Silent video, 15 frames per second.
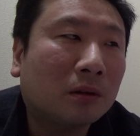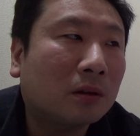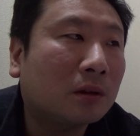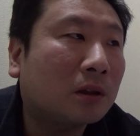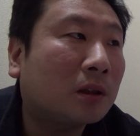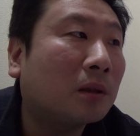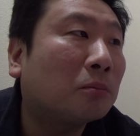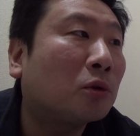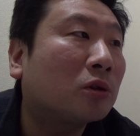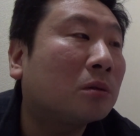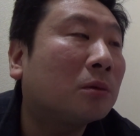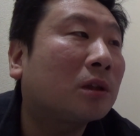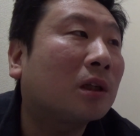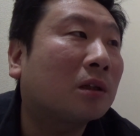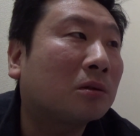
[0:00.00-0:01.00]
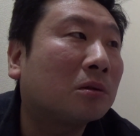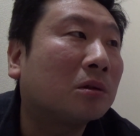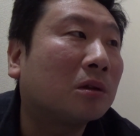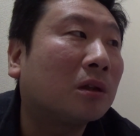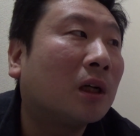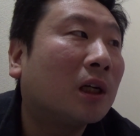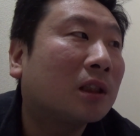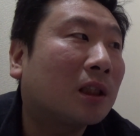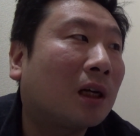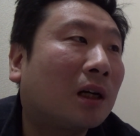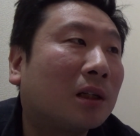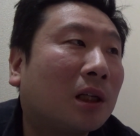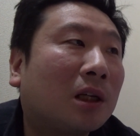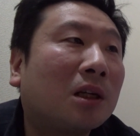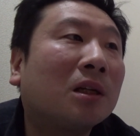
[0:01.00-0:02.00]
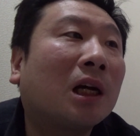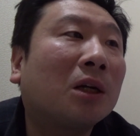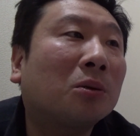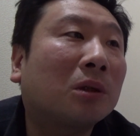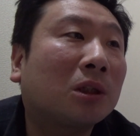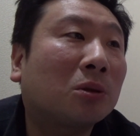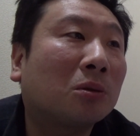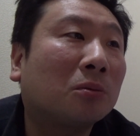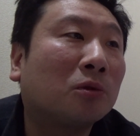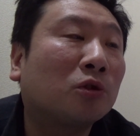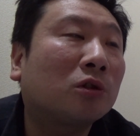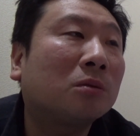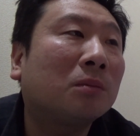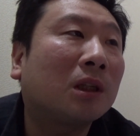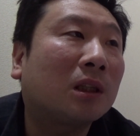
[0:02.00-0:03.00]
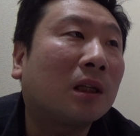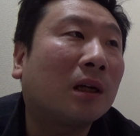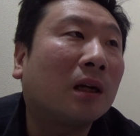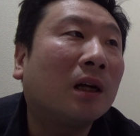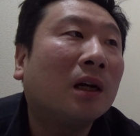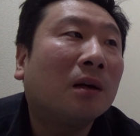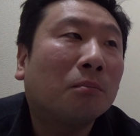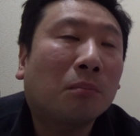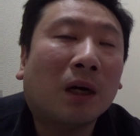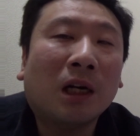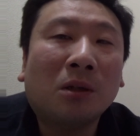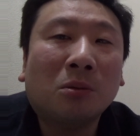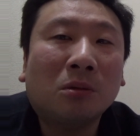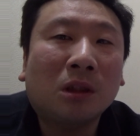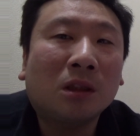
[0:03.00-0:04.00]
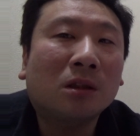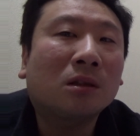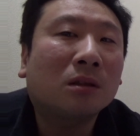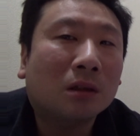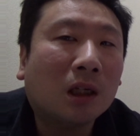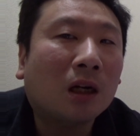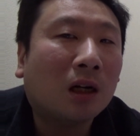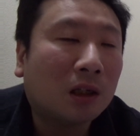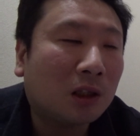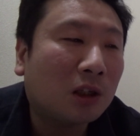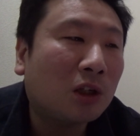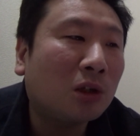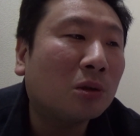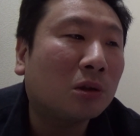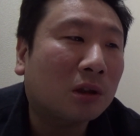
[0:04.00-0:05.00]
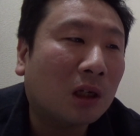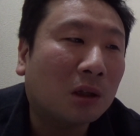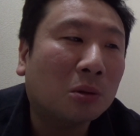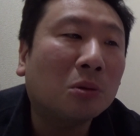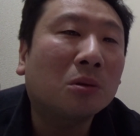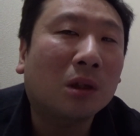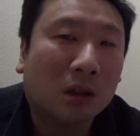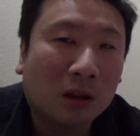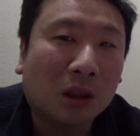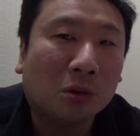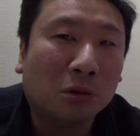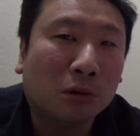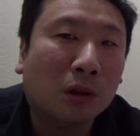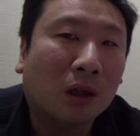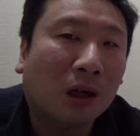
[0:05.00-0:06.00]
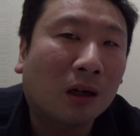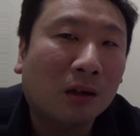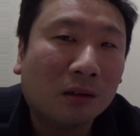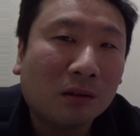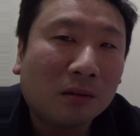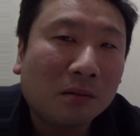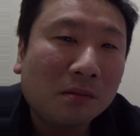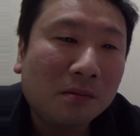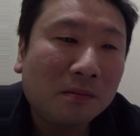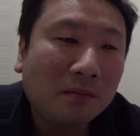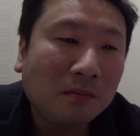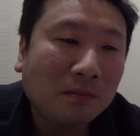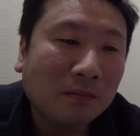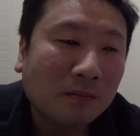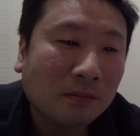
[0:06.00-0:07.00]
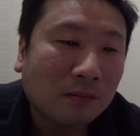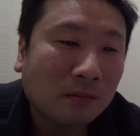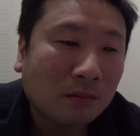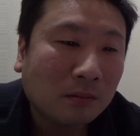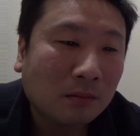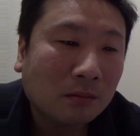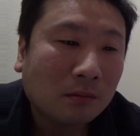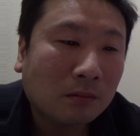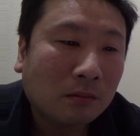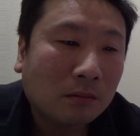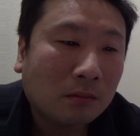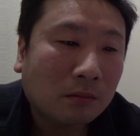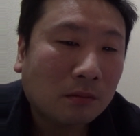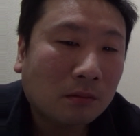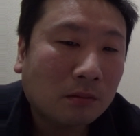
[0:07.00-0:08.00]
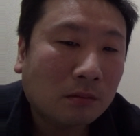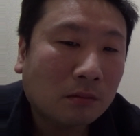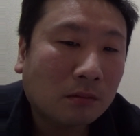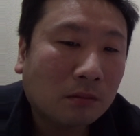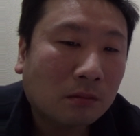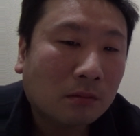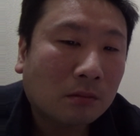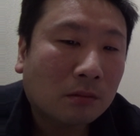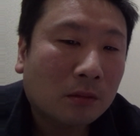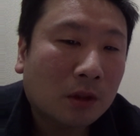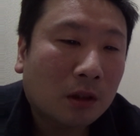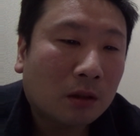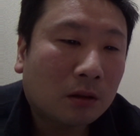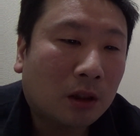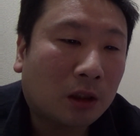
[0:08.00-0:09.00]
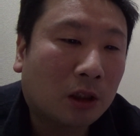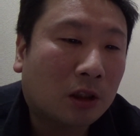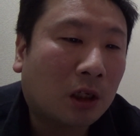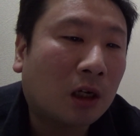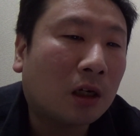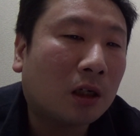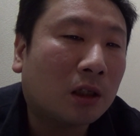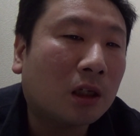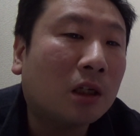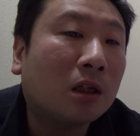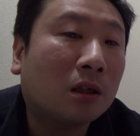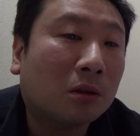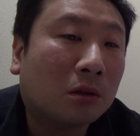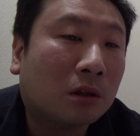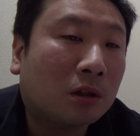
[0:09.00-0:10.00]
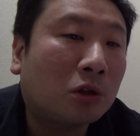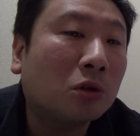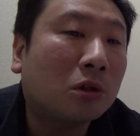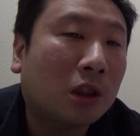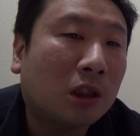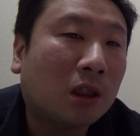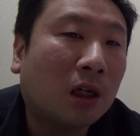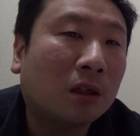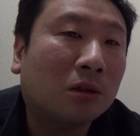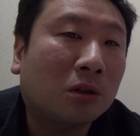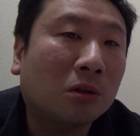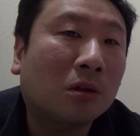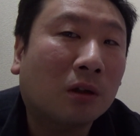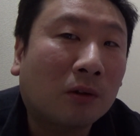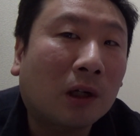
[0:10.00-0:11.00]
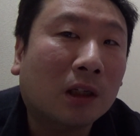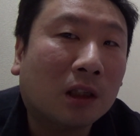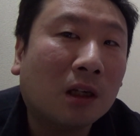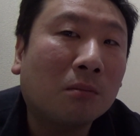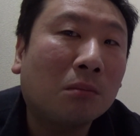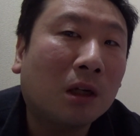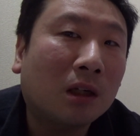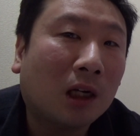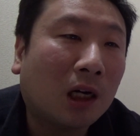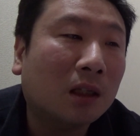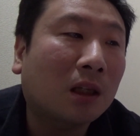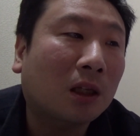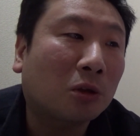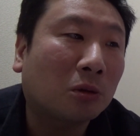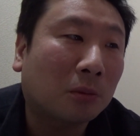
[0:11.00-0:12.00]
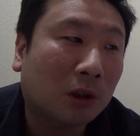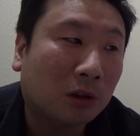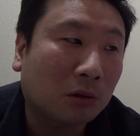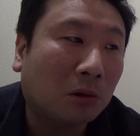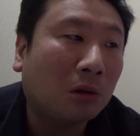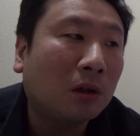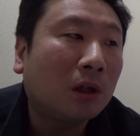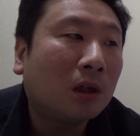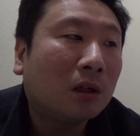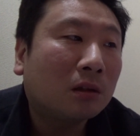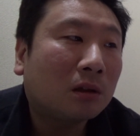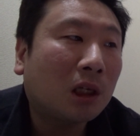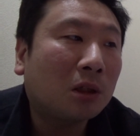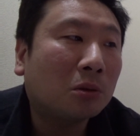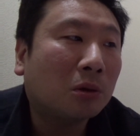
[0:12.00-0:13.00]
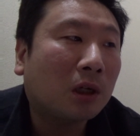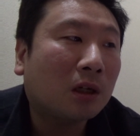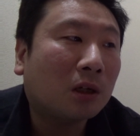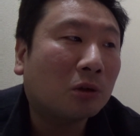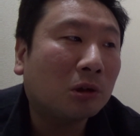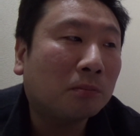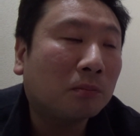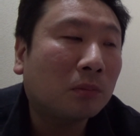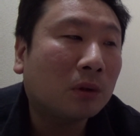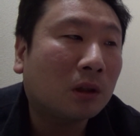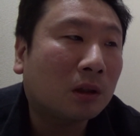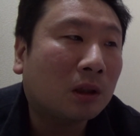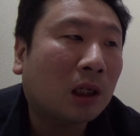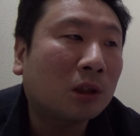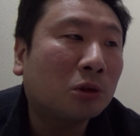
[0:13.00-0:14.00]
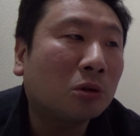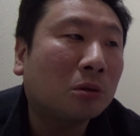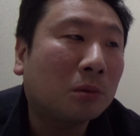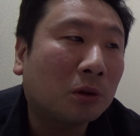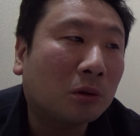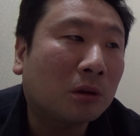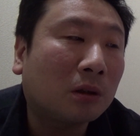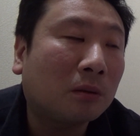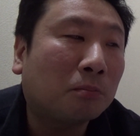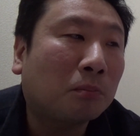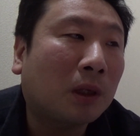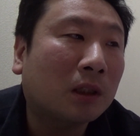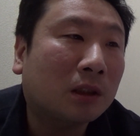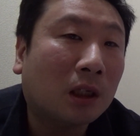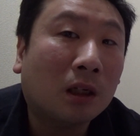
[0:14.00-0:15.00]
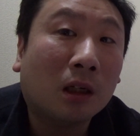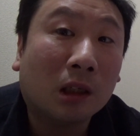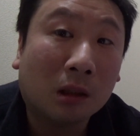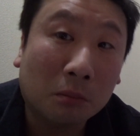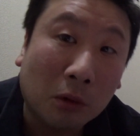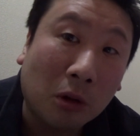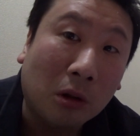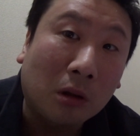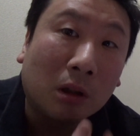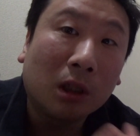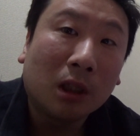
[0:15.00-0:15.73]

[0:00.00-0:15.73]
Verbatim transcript: して僕みたく参加できないような人も含めて、倍の人数で参加できるようにしたらどうですかそしたら。はあ、来年はということですね。だって参加でき、中止したっていうのは賢明な判断だと思いますよ。天皇陛下の、はい、え誕生日の一般参加でも